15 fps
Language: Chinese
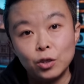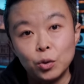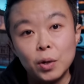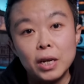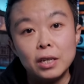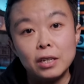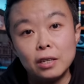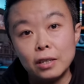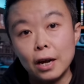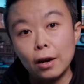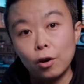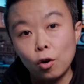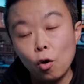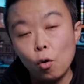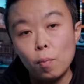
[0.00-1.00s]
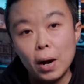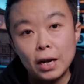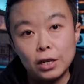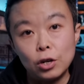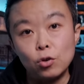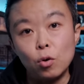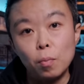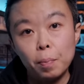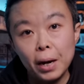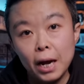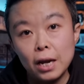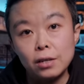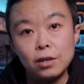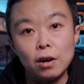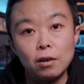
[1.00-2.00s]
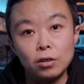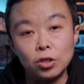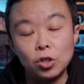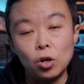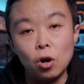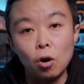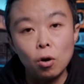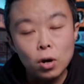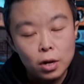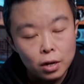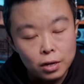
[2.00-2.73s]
所以您在购买这种配件的时候，